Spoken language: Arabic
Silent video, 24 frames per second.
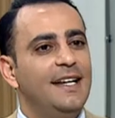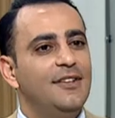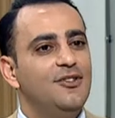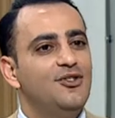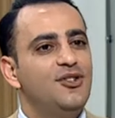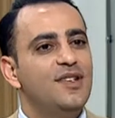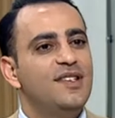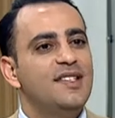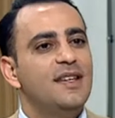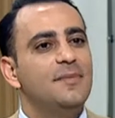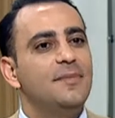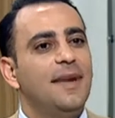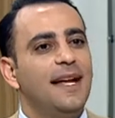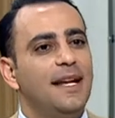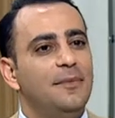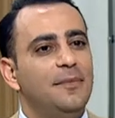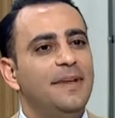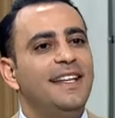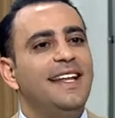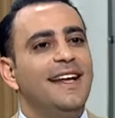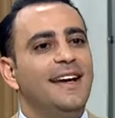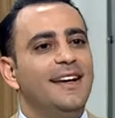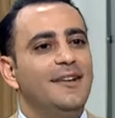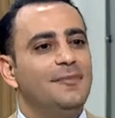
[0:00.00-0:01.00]
عن جسم
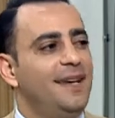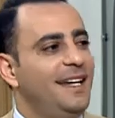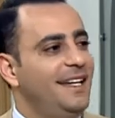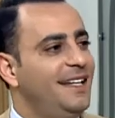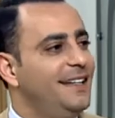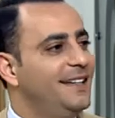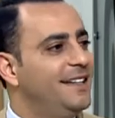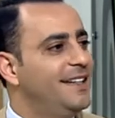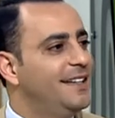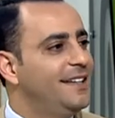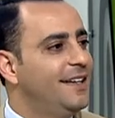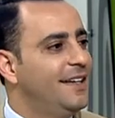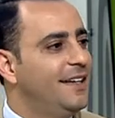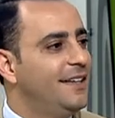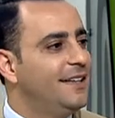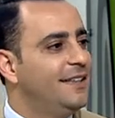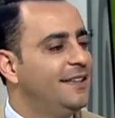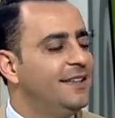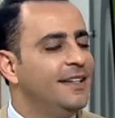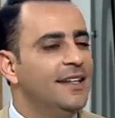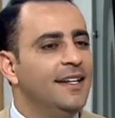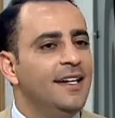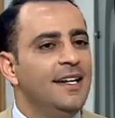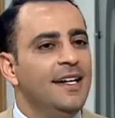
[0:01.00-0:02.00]
البناء بعيدا عن